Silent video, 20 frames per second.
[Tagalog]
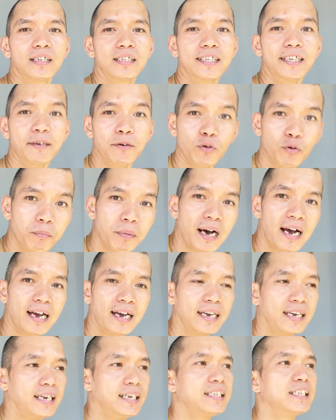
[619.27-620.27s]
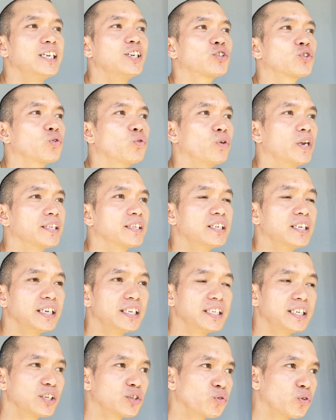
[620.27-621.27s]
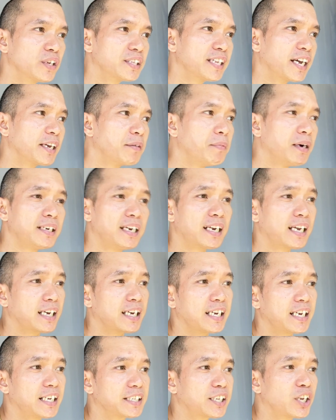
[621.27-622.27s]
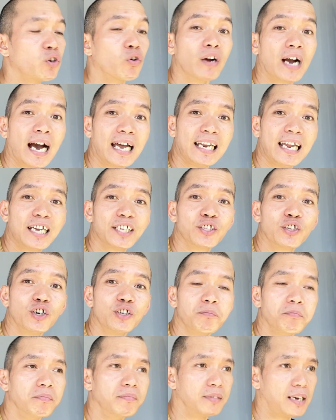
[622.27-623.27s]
Di ho ba? Hindi tulad, hindi tulad ng iba na nakikita nyo, gala doon,